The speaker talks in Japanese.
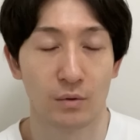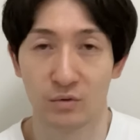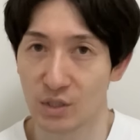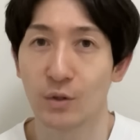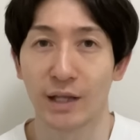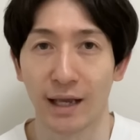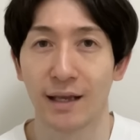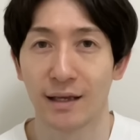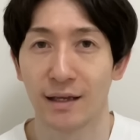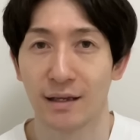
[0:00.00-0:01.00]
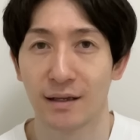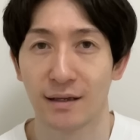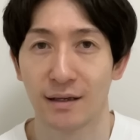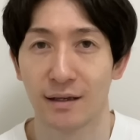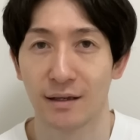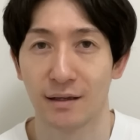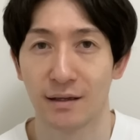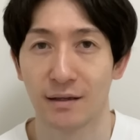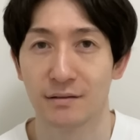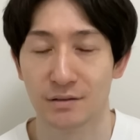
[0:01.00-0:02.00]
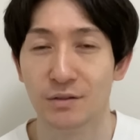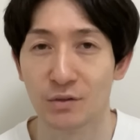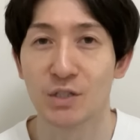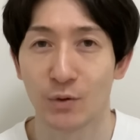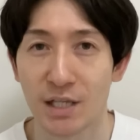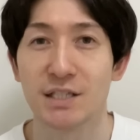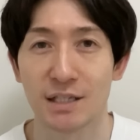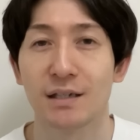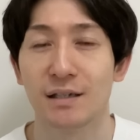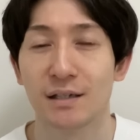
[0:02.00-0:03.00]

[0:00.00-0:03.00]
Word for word: うち来ない。うん、うち俺んち。